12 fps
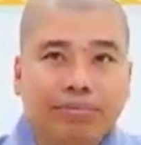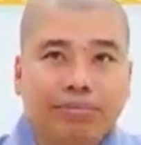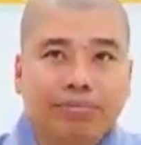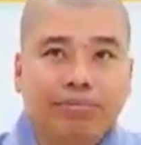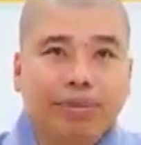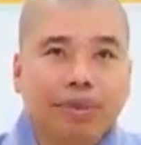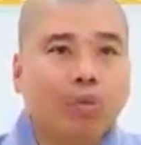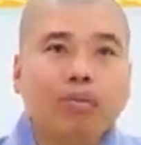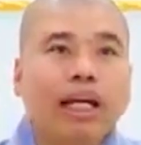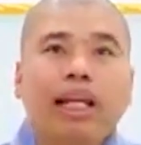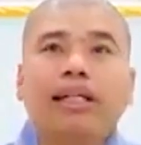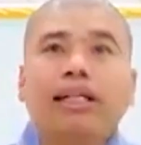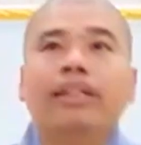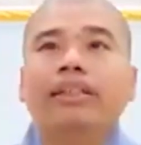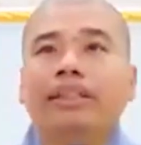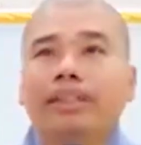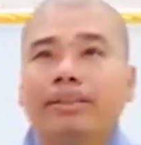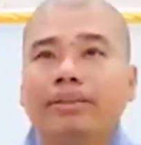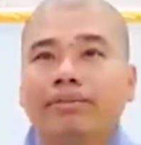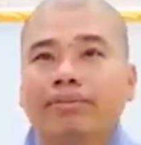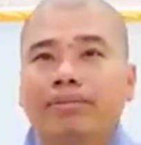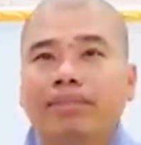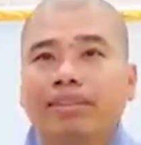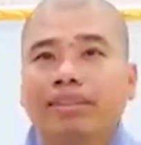Đụng cái là cười,
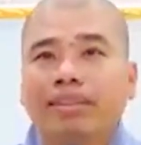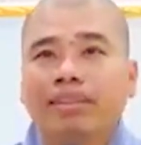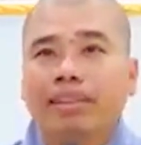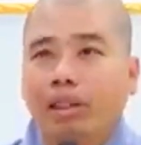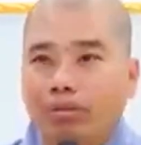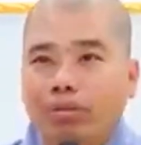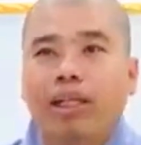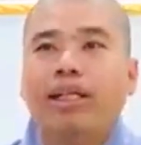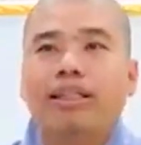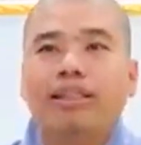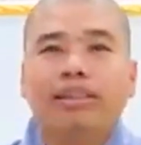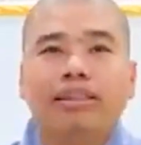chọc cái là cười.